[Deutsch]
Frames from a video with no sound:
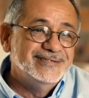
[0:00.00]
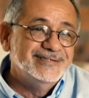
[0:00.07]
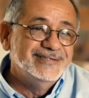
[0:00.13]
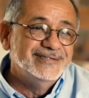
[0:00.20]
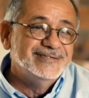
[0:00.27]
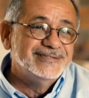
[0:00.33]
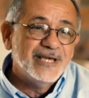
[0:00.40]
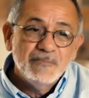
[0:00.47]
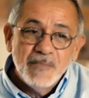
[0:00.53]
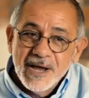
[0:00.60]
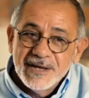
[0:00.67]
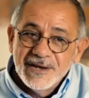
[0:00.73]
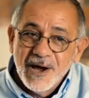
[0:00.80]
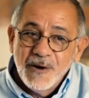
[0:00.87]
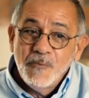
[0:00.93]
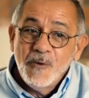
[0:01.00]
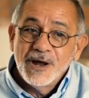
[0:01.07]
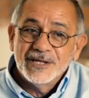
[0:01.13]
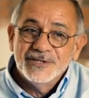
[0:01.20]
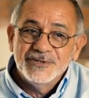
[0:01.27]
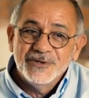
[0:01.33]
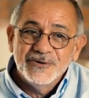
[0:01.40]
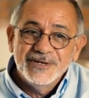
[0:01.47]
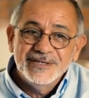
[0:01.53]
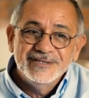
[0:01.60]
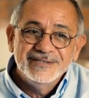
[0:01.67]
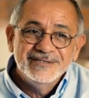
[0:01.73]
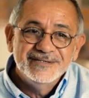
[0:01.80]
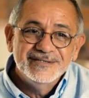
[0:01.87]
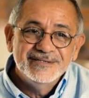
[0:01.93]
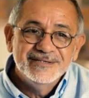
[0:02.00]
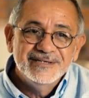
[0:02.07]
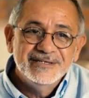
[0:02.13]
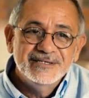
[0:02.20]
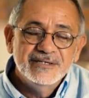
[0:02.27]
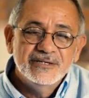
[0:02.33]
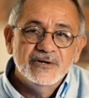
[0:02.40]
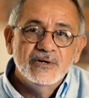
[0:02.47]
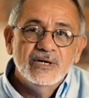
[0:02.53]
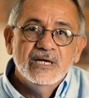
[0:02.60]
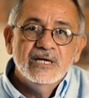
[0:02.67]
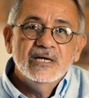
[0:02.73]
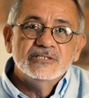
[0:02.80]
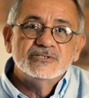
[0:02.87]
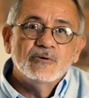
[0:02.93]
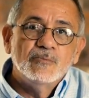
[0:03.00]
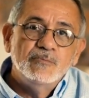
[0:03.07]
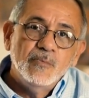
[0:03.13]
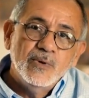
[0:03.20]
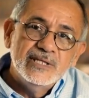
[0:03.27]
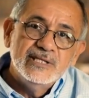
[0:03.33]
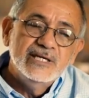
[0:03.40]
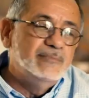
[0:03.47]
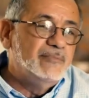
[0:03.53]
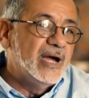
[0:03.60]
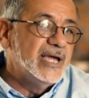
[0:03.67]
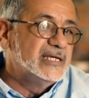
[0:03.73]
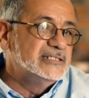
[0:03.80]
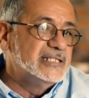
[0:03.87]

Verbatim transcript: Aber wenn ich sie darum bitten würde, würden sie es vielleicht nicht wollen.